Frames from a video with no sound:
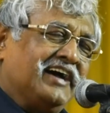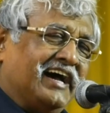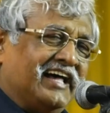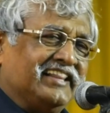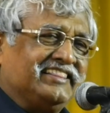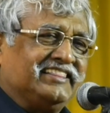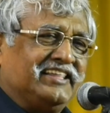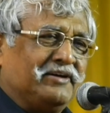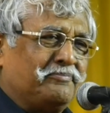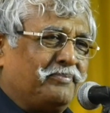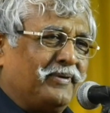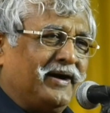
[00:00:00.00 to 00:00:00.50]

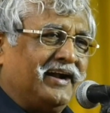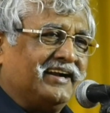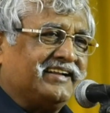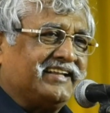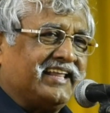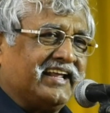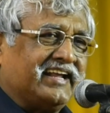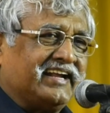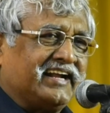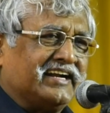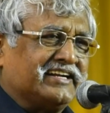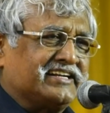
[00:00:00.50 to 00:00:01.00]
அந்த
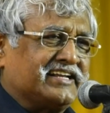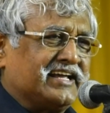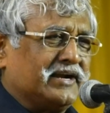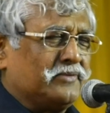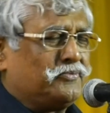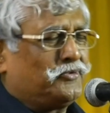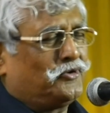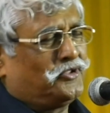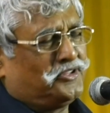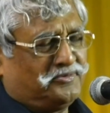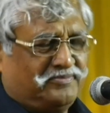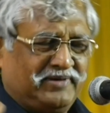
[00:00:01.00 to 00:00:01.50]
பாட்டை கேட்கிற
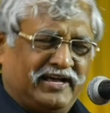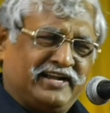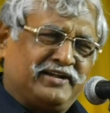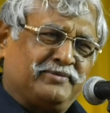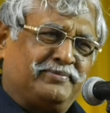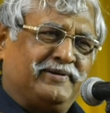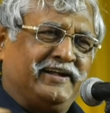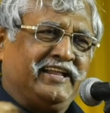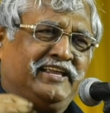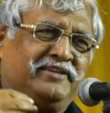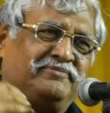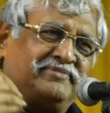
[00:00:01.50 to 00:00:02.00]
போது
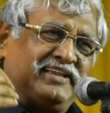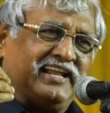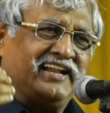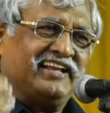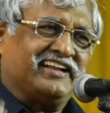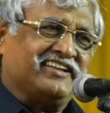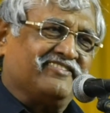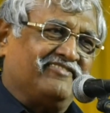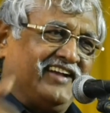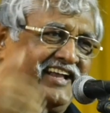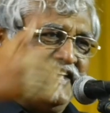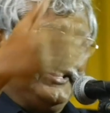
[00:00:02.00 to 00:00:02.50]
மறுபடியும்
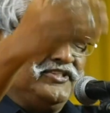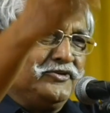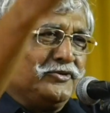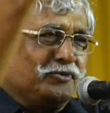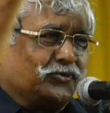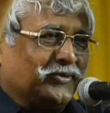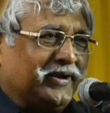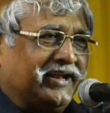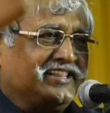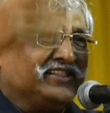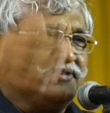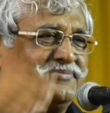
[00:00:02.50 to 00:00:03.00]
எனக்கு வயது
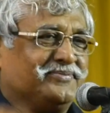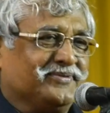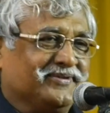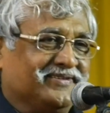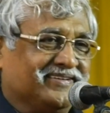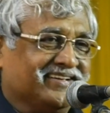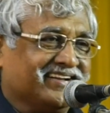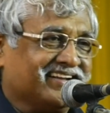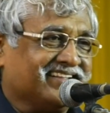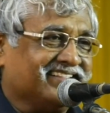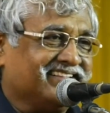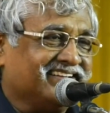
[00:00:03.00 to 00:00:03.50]
குறைந்து
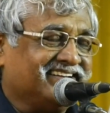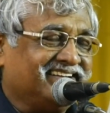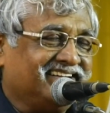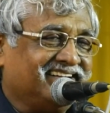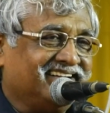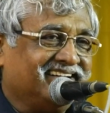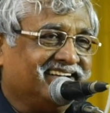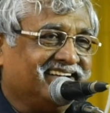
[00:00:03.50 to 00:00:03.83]
போகிறது